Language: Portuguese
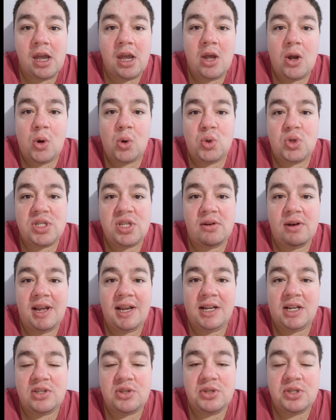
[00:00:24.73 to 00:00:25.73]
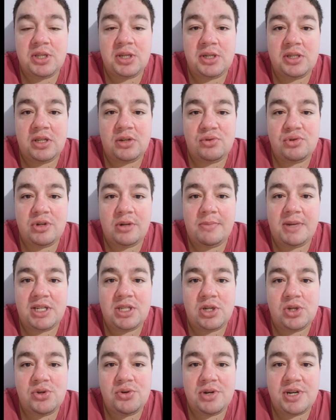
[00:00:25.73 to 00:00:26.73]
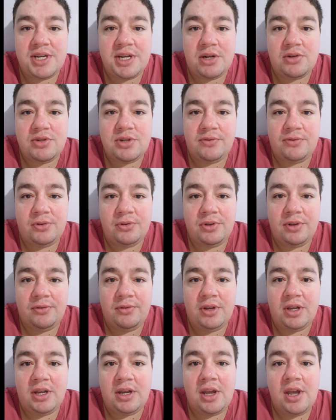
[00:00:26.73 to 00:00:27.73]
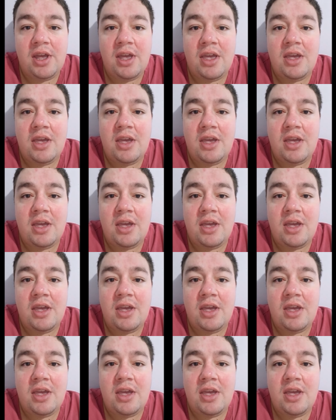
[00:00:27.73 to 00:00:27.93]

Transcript: O seu like e a sua inscrição ajuda bastante o canal Jefferson TV,